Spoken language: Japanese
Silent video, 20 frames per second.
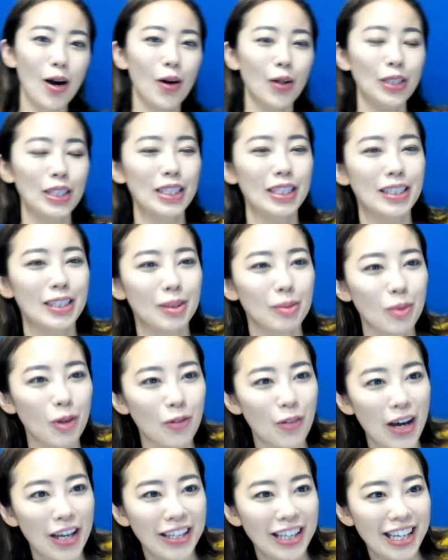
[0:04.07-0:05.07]
本日も
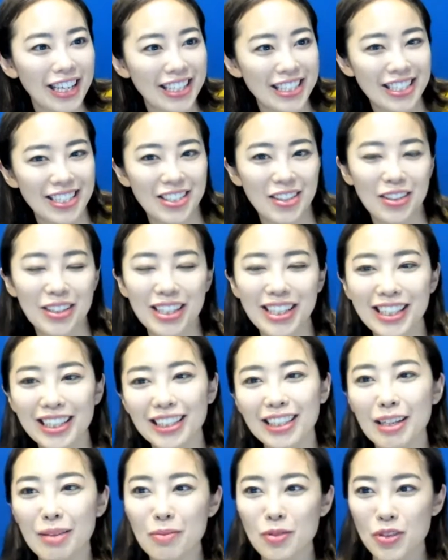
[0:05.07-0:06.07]
ファイナリストに
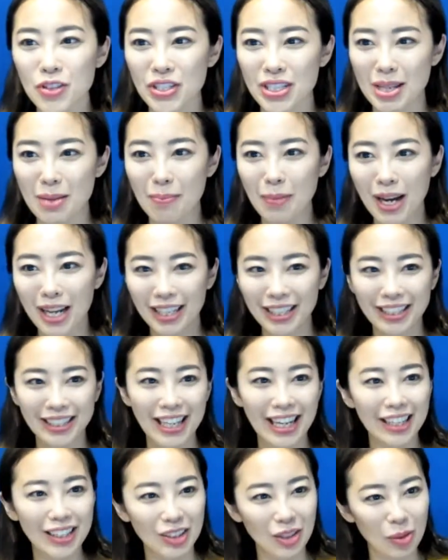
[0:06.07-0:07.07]
インタビューしてまいり
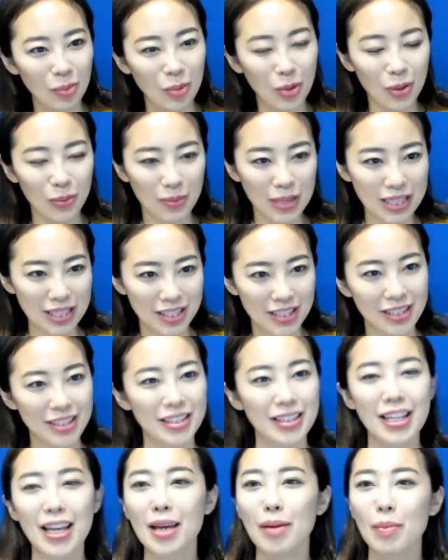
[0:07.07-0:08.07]
たいと思います。
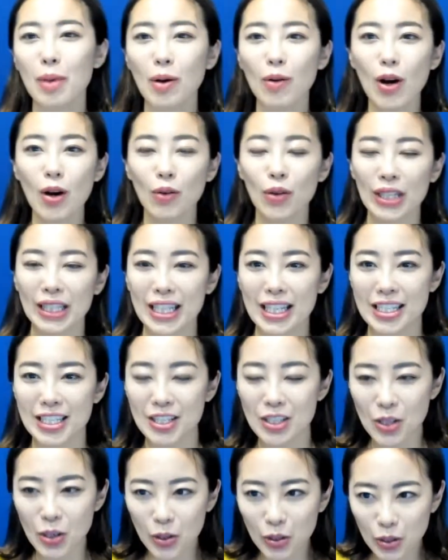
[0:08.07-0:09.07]
テーマは
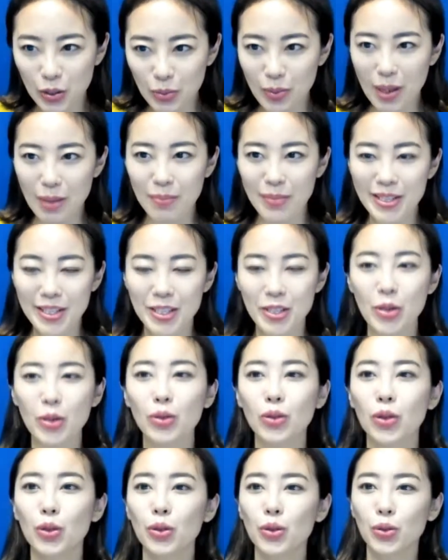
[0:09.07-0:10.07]
私の夢
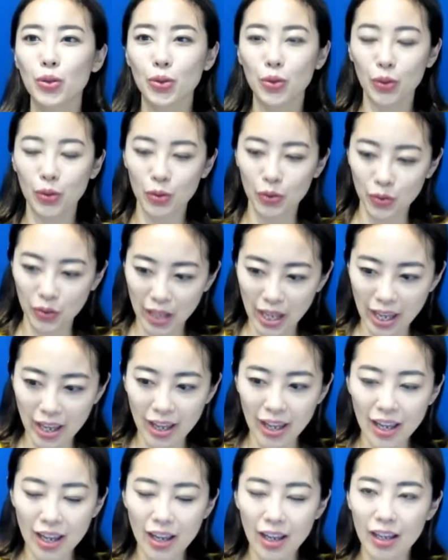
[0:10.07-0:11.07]
ミッションということで、
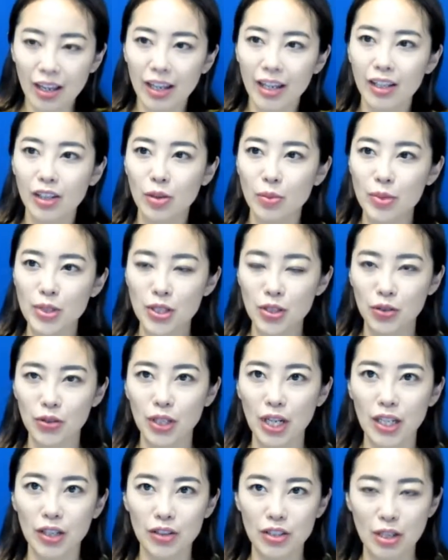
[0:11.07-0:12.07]
えっと、
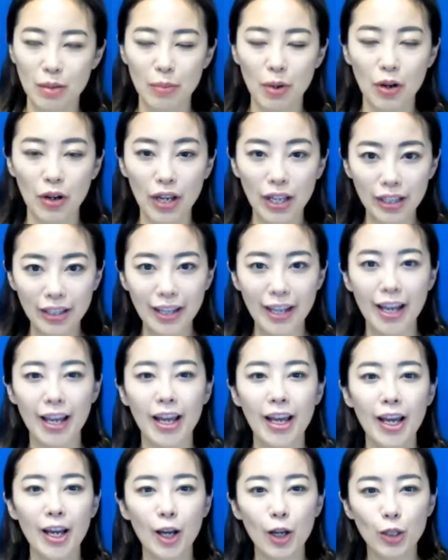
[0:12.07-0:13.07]
ミスグランドジャパンを経
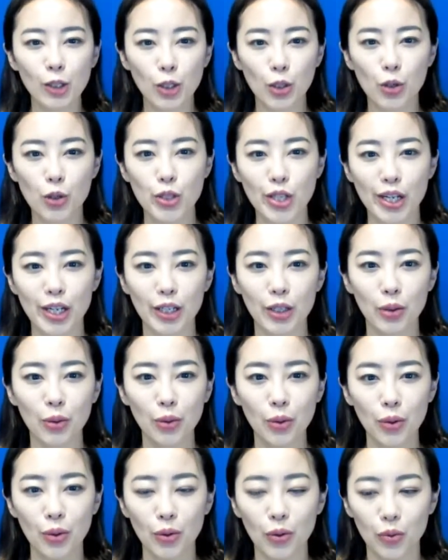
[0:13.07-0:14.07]
て、その先ど
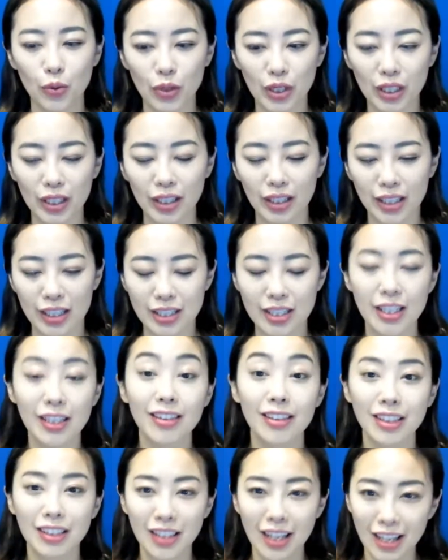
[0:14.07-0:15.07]
のように活
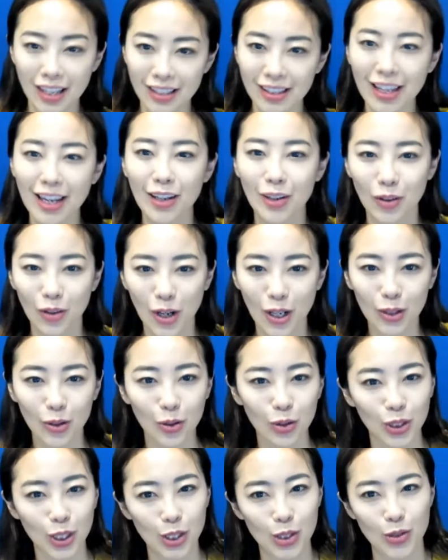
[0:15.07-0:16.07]
躍していきたいのか、ど
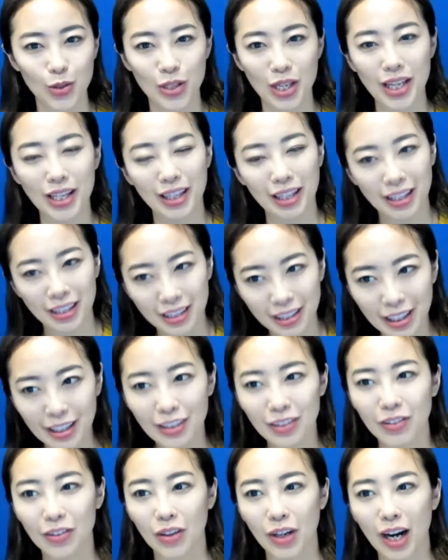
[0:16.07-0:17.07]
ういった女性になりた
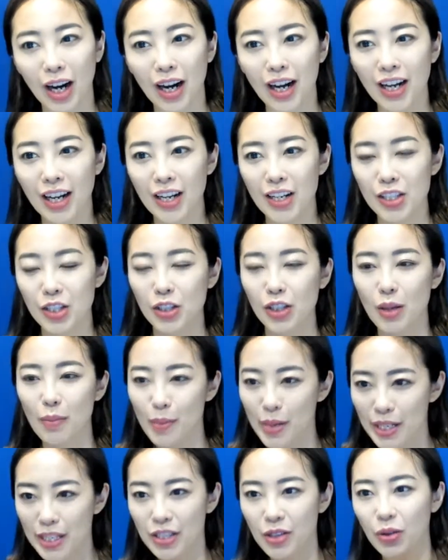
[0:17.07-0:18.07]
いのか、そういった
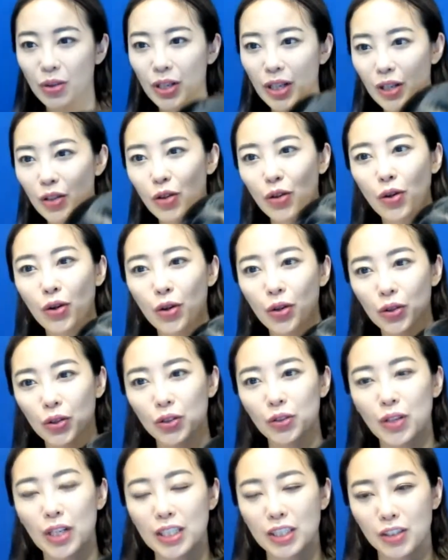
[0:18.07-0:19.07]
ミッションなどを
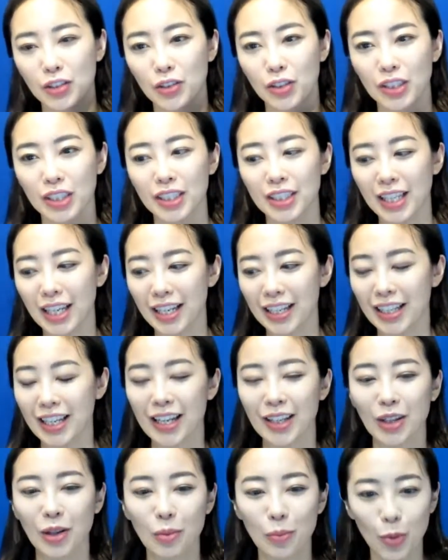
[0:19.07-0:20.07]
詳しく伺っていきた
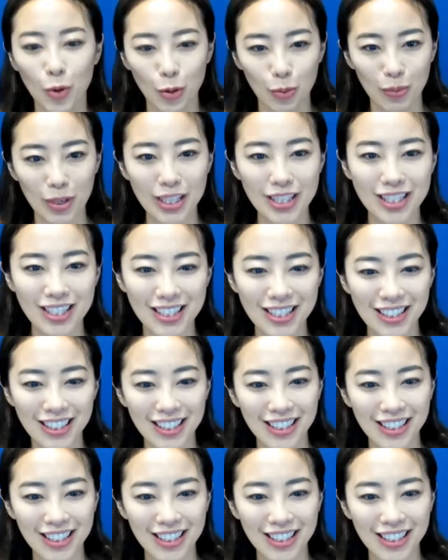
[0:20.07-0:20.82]
いと思います。